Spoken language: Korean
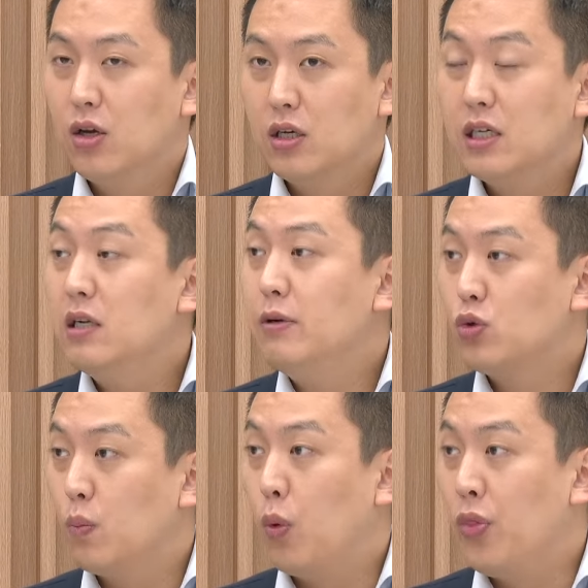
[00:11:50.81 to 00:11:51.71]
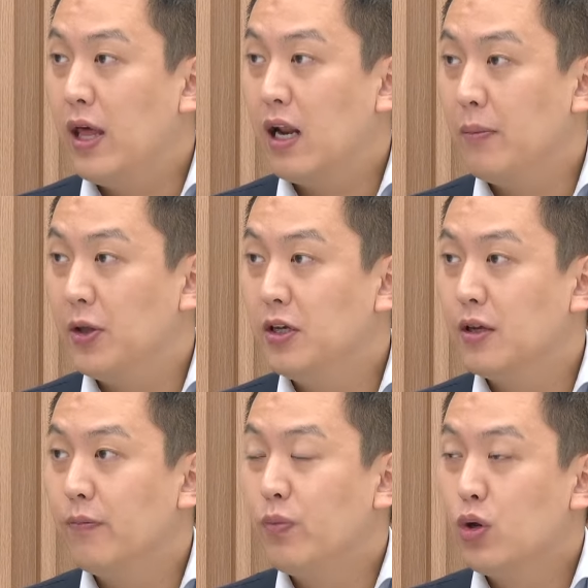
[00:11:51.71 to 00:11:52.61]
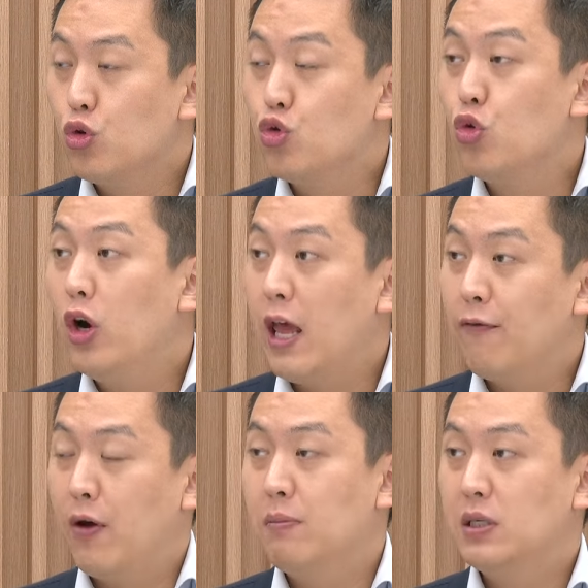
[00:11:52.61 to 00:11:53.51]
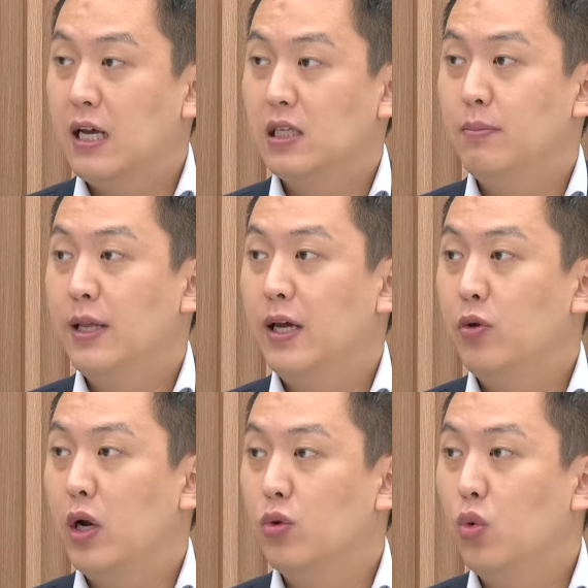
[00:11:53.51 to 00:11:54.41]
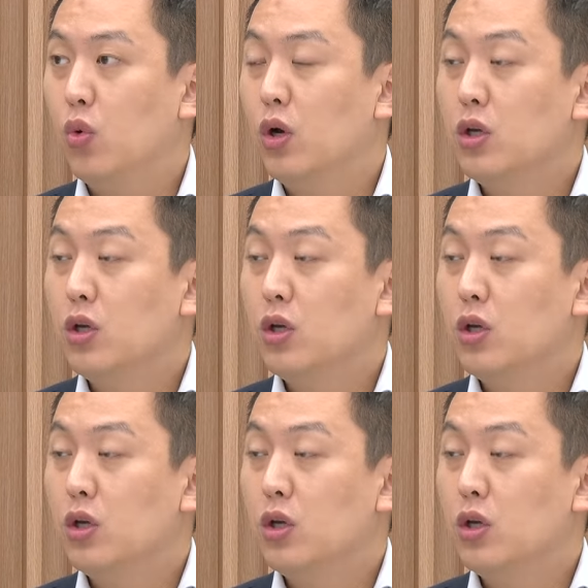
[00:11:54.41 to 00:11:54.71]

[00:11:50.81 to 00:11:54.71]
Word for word: 흐름을 좀 본다라면은 음. 6월 FOMC까지만 하더라도